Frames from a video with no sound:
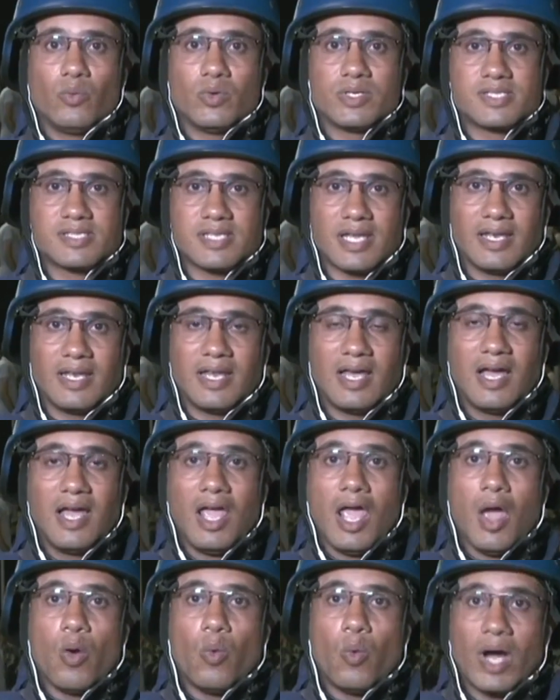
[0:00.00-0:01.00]
والزنة
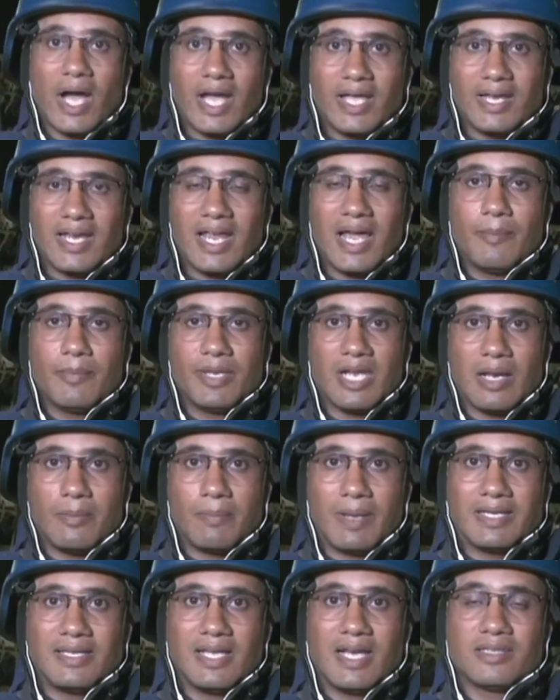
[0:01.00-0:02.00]
وغيرها من
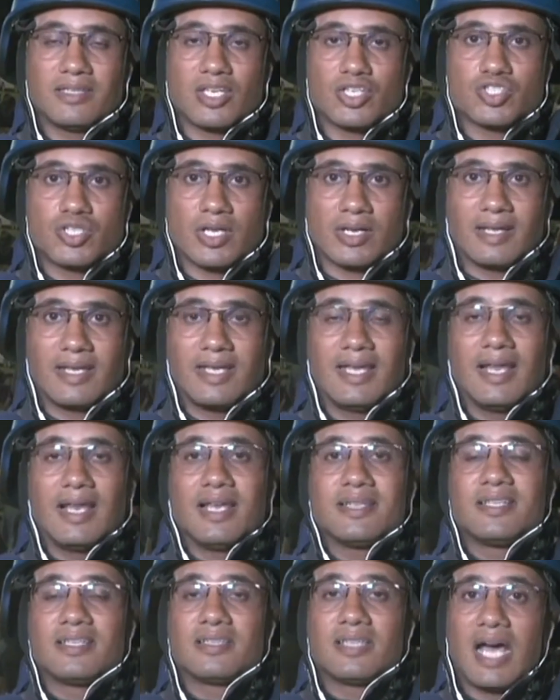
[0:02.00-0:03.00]
البلدات الشرقية
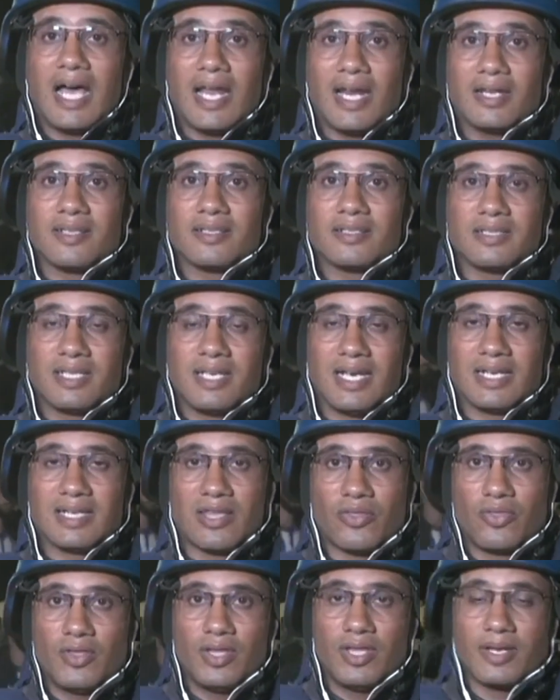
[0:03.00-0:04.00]
التي تعرضت إلى
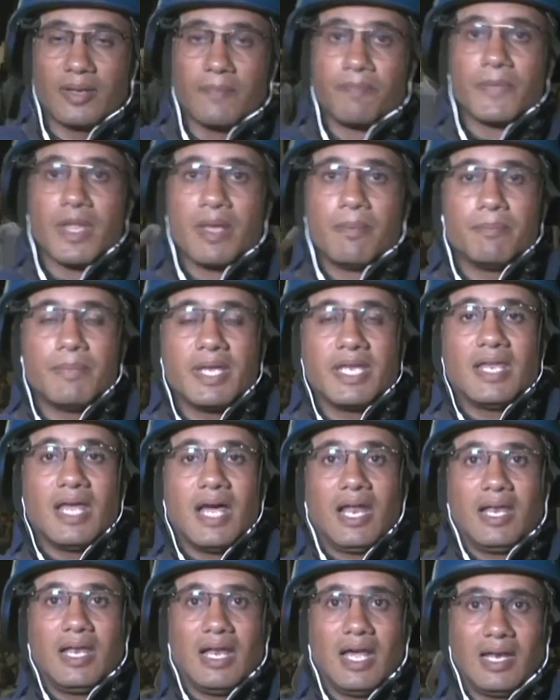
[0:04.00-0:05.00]
الكثير من
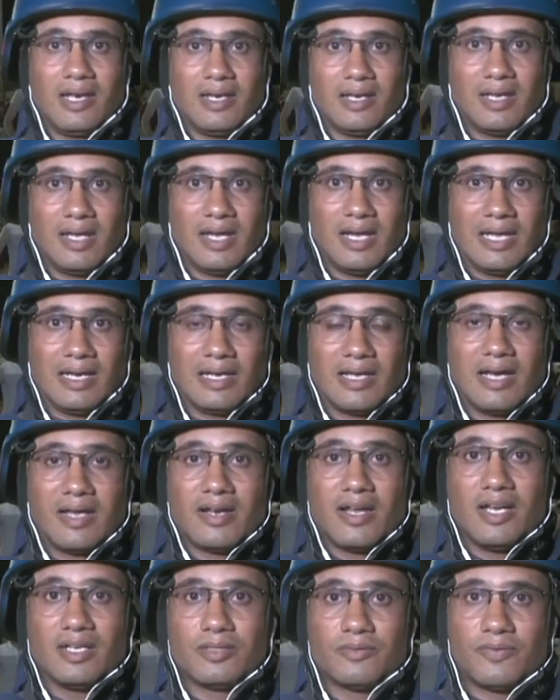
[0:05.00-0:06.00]

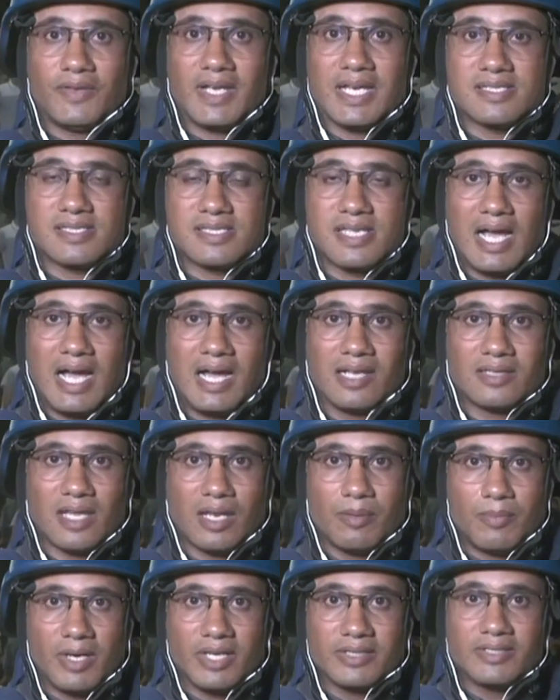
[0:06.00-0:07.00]
الغارات في الساعات
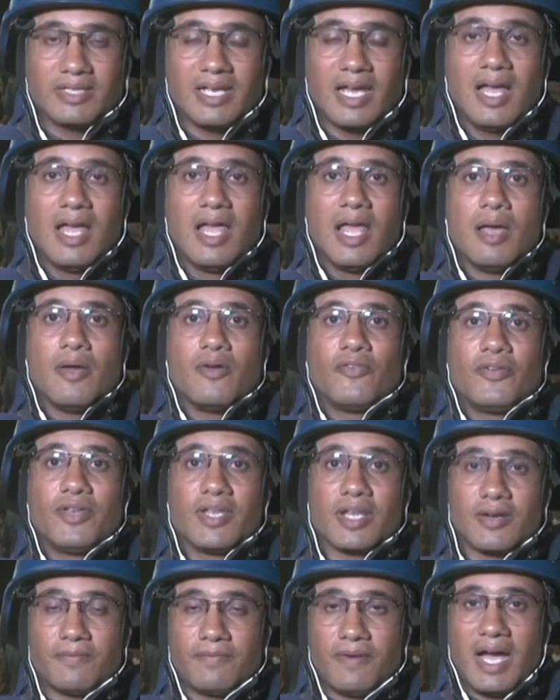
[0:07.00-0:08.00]
الماضية
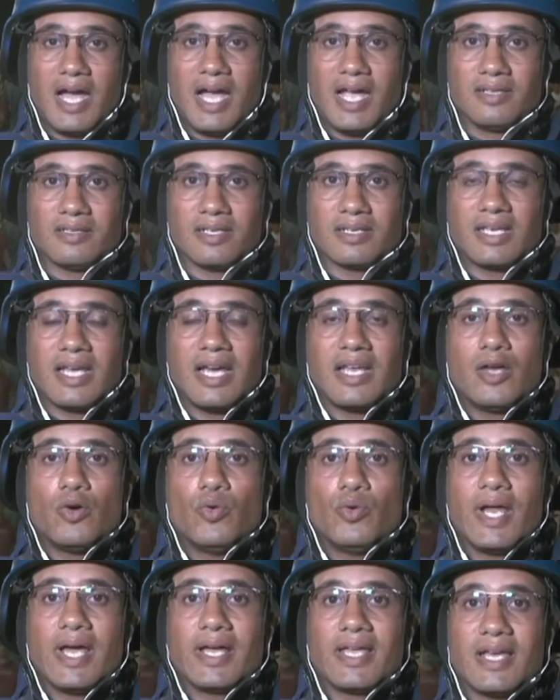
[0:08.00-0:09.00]
في رفح أيضا كان
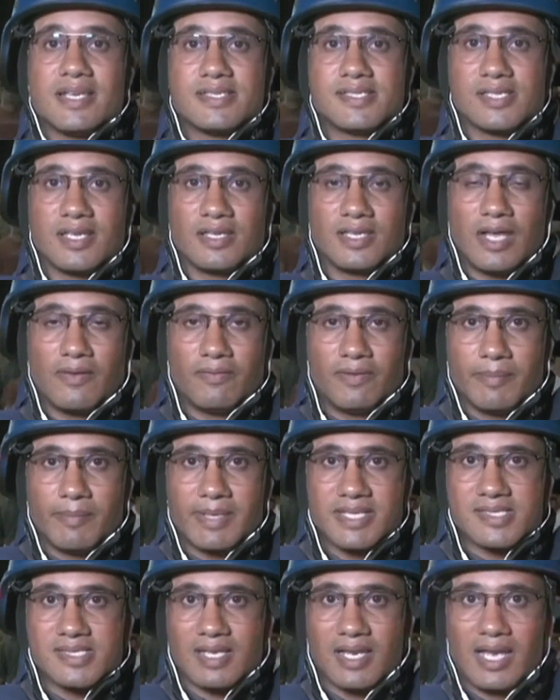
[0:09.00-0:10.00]
هناك استهداف
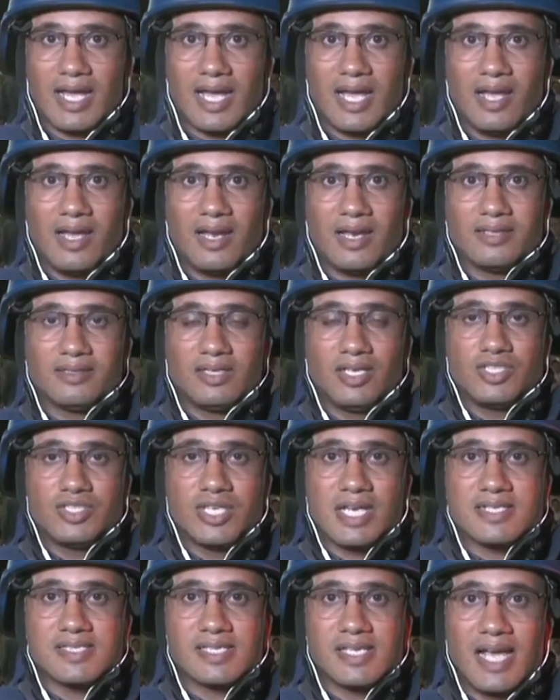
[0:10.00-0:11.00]
لمنزل لعائلة
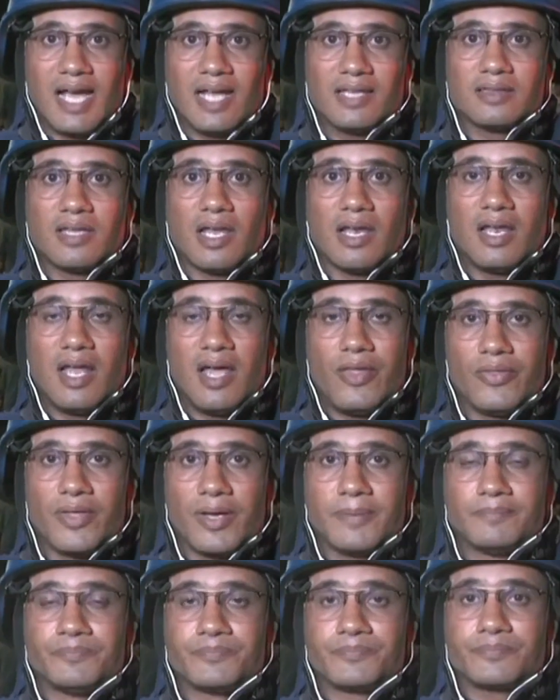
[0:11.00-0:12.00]
حجازي حتى اللحظة